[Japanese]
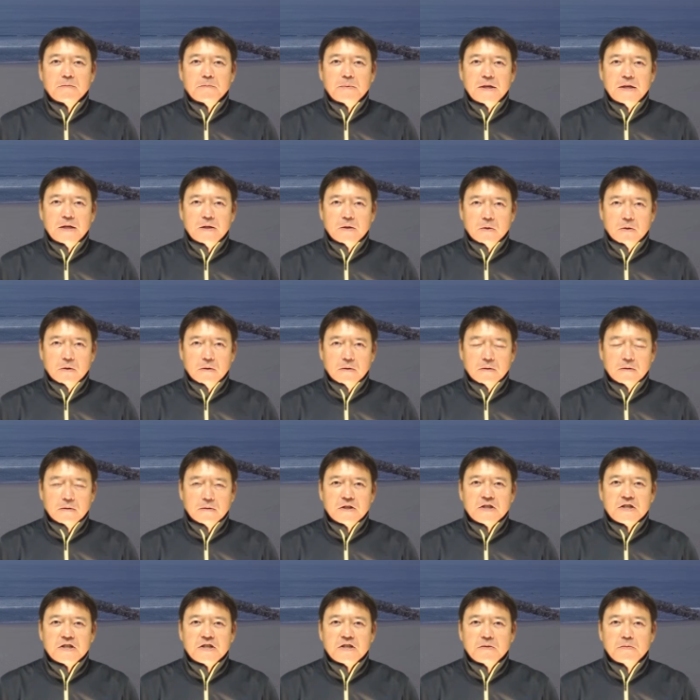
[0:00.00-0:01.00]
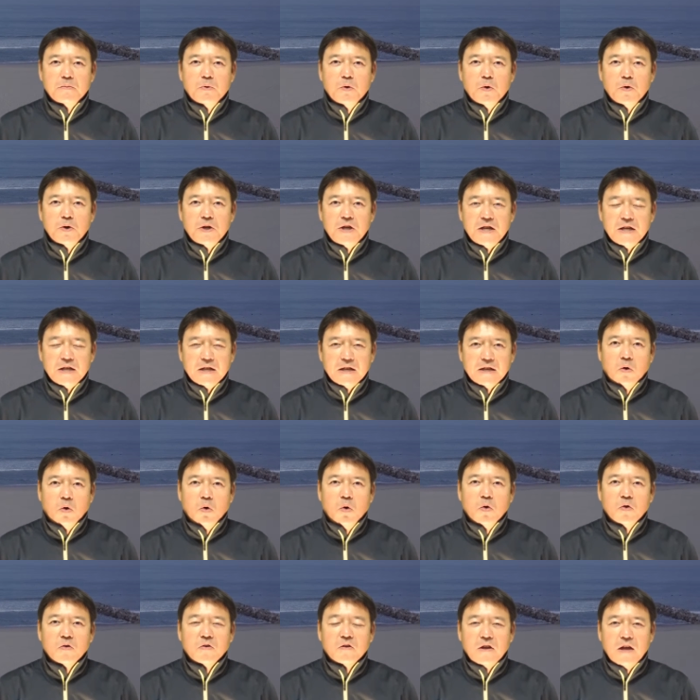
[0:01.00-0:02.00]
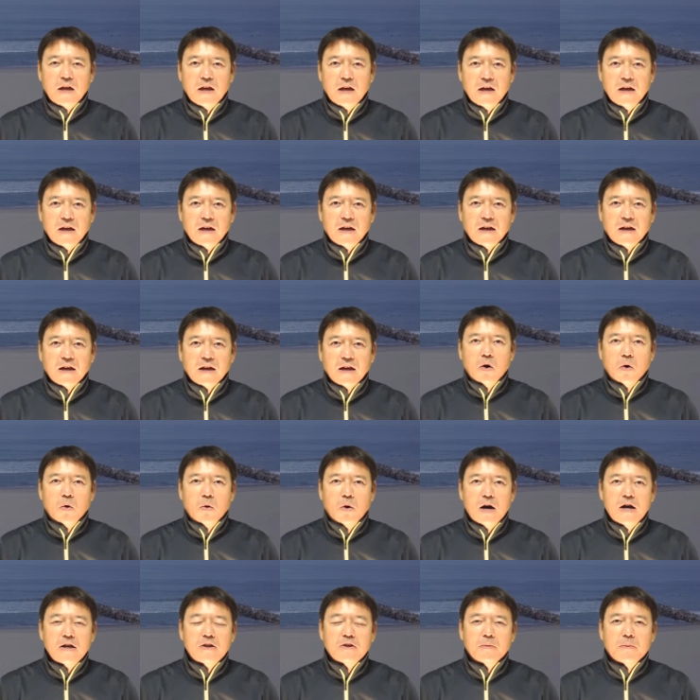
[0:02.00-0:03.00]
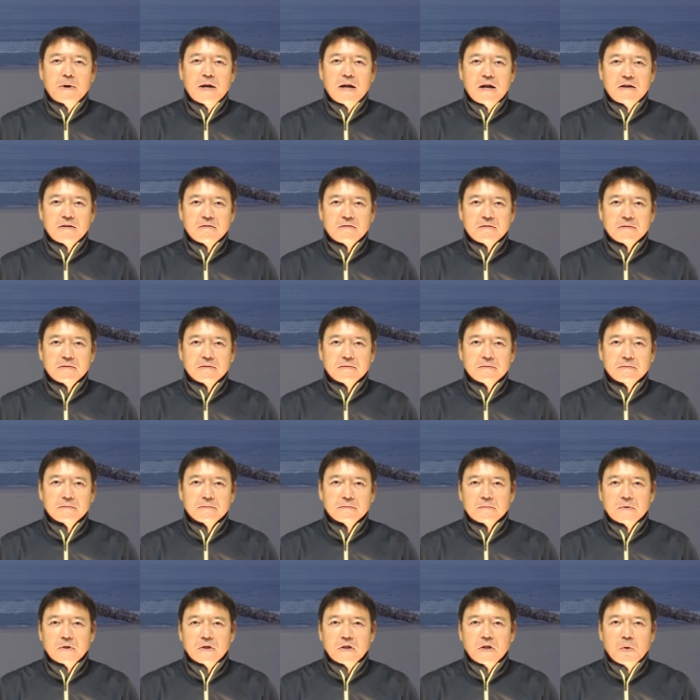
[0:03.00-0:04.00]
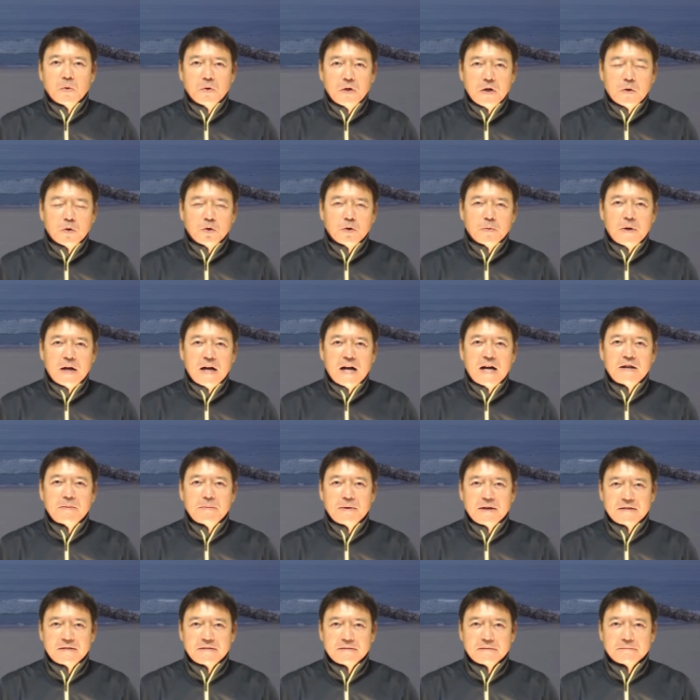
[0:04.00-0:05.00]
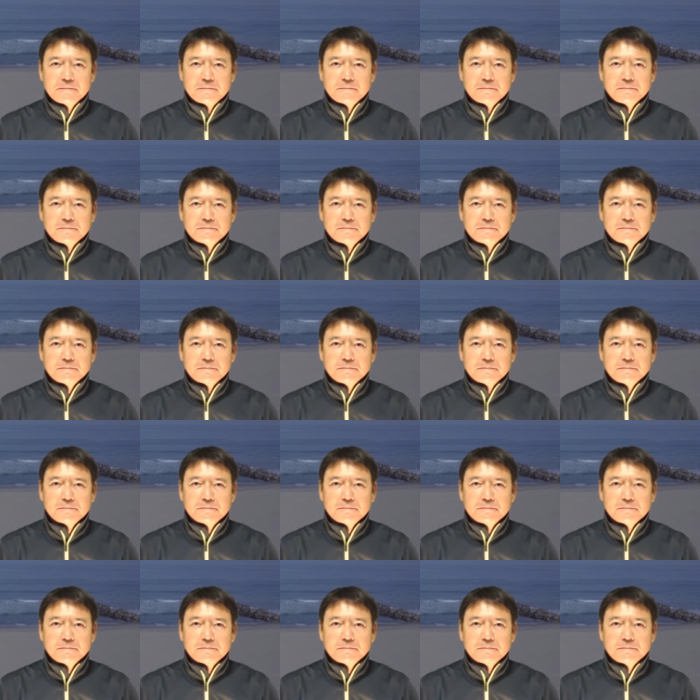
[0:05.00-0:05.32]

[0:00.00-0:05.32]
スピード、絞り、補正、ホワイトバランス、いろんな言葉があります。